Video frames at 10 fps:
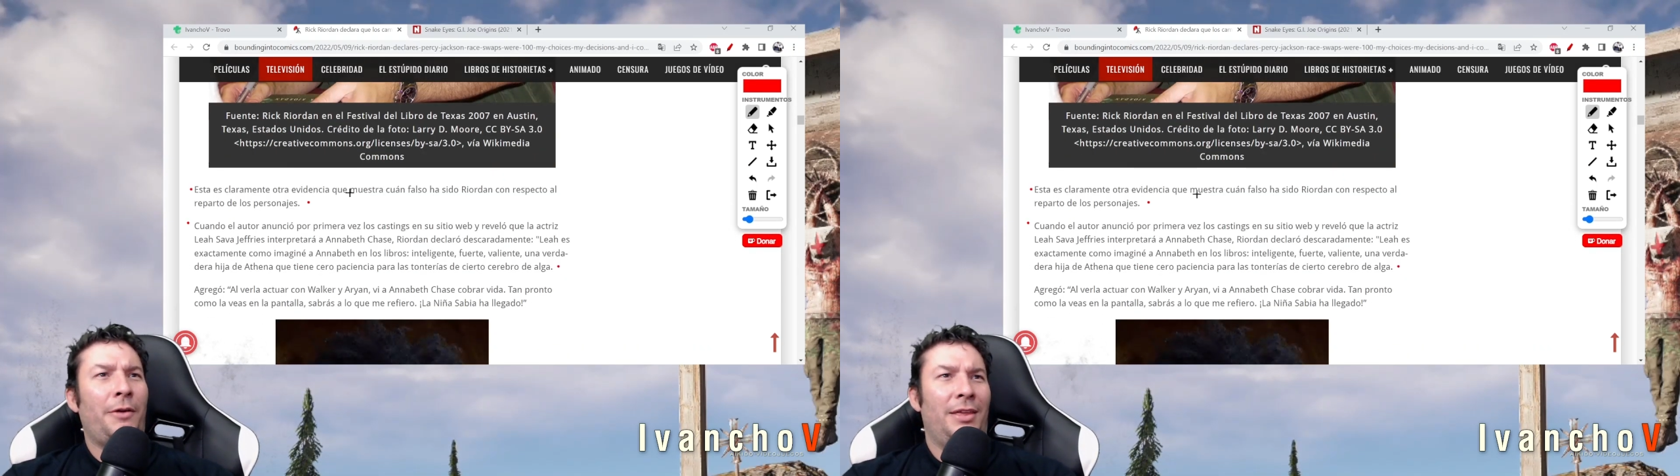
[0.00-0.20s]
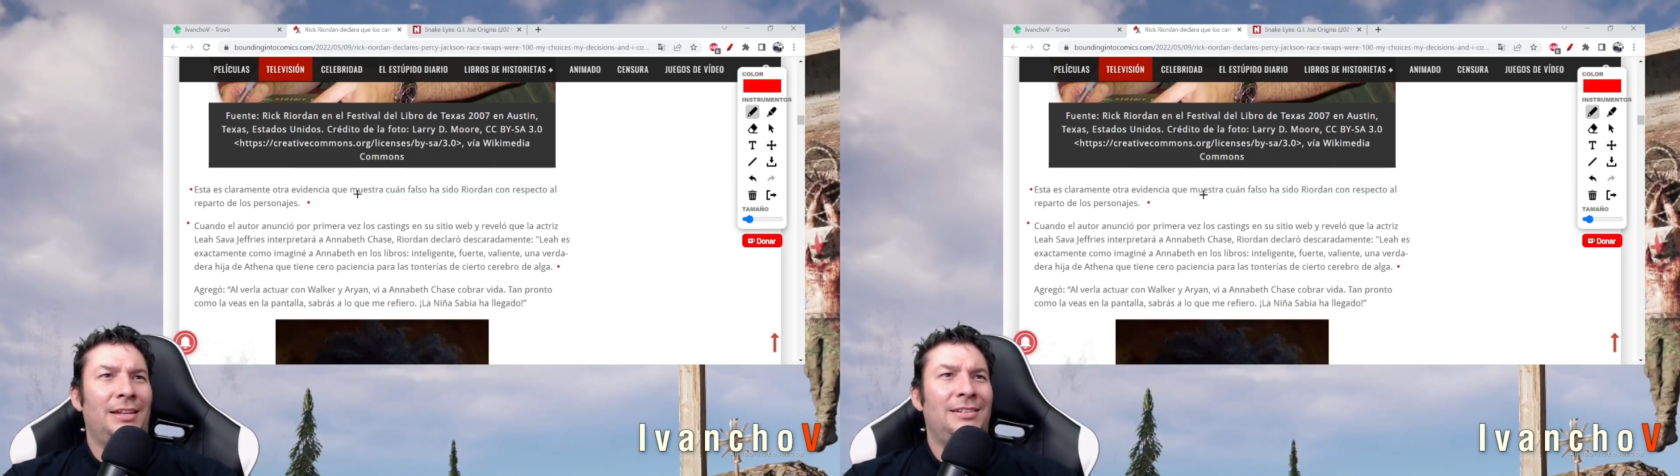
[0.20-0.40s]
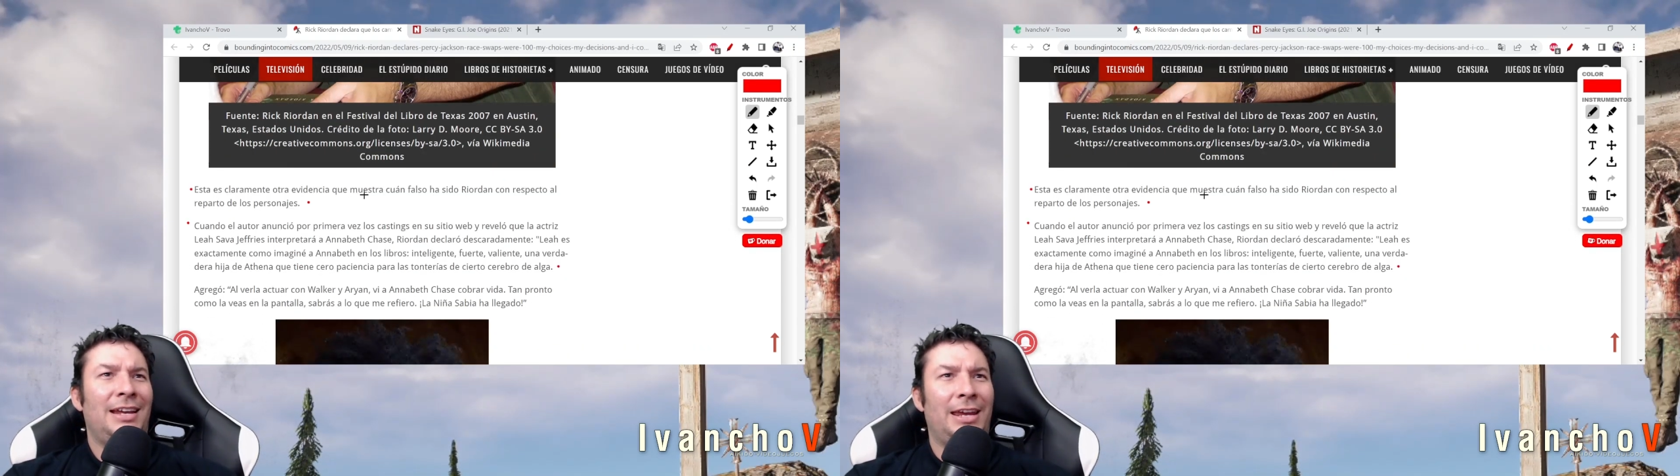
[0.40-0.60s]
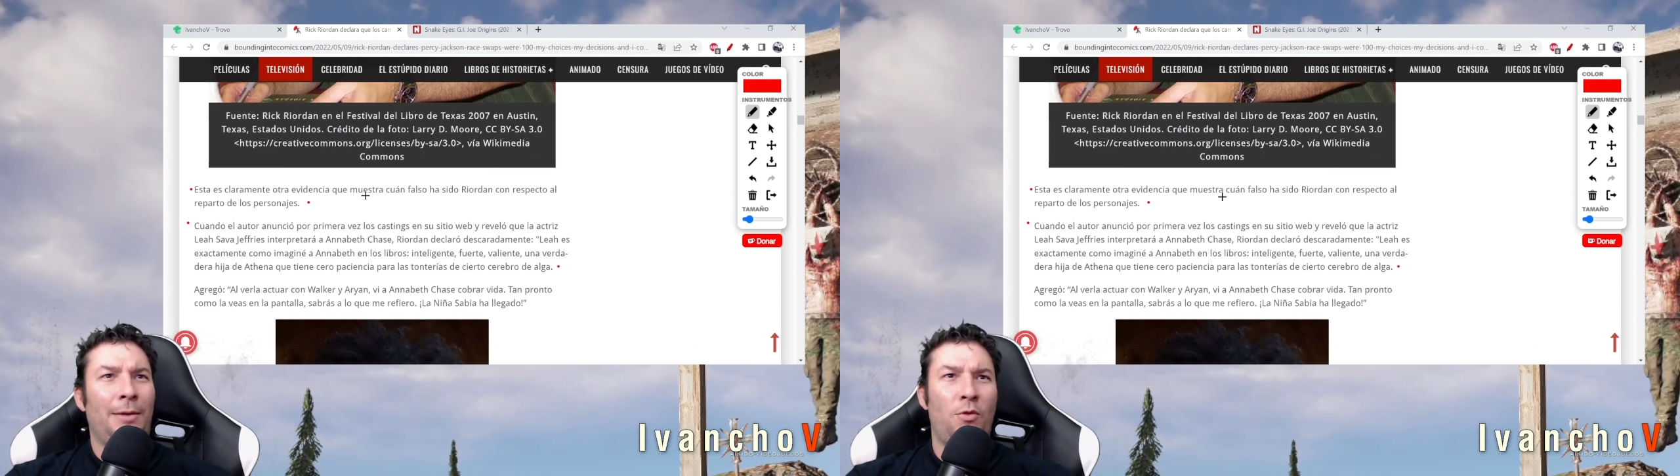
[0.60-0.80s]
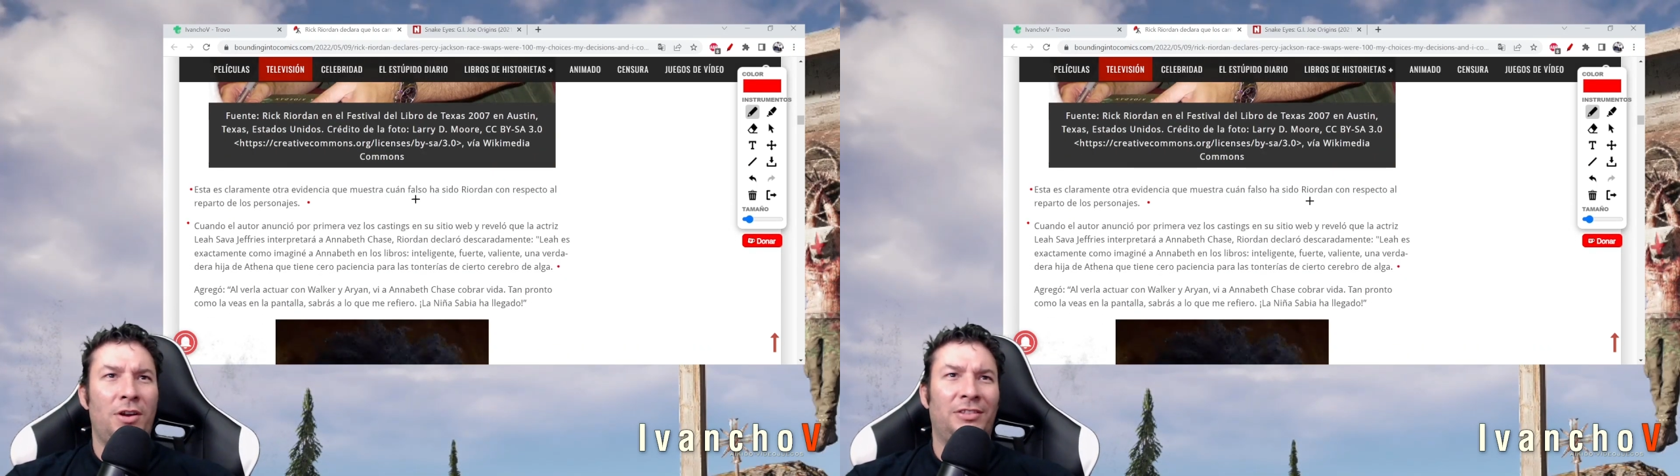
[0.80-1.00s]
evidencia que
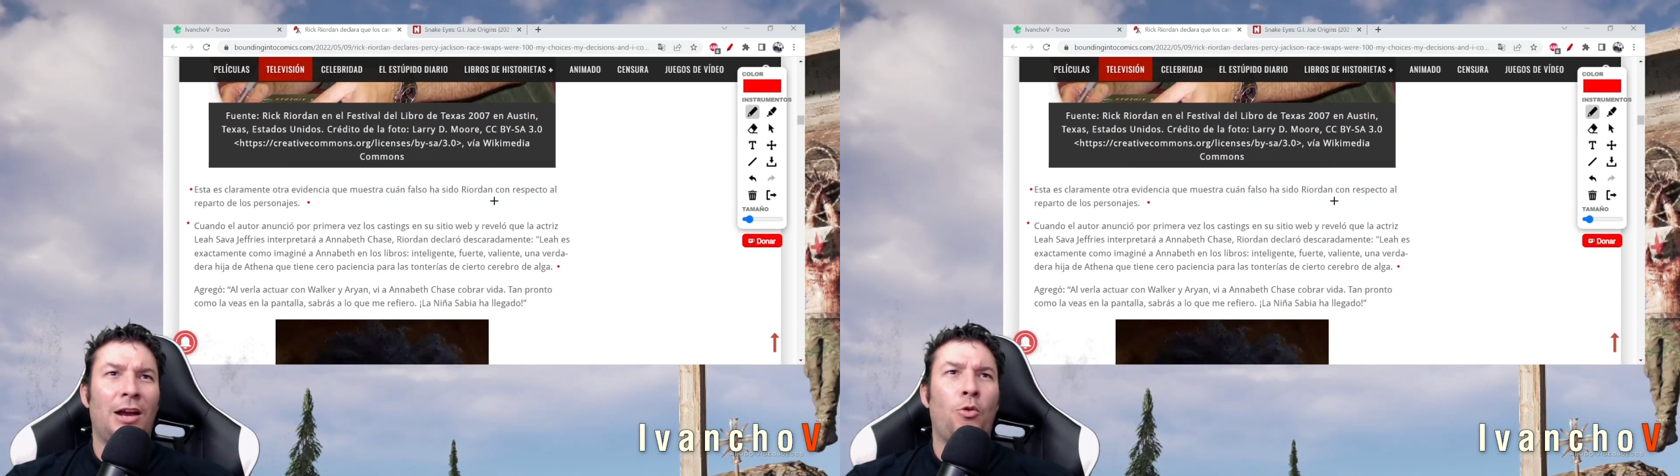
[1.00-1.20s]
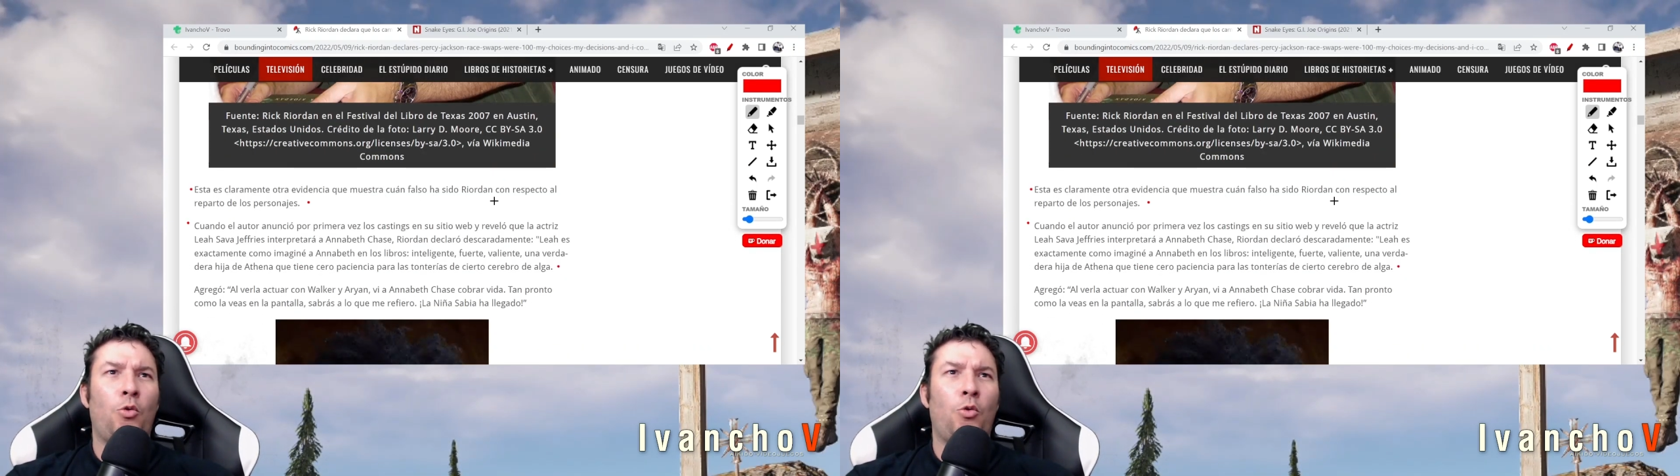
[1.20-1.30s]
muestra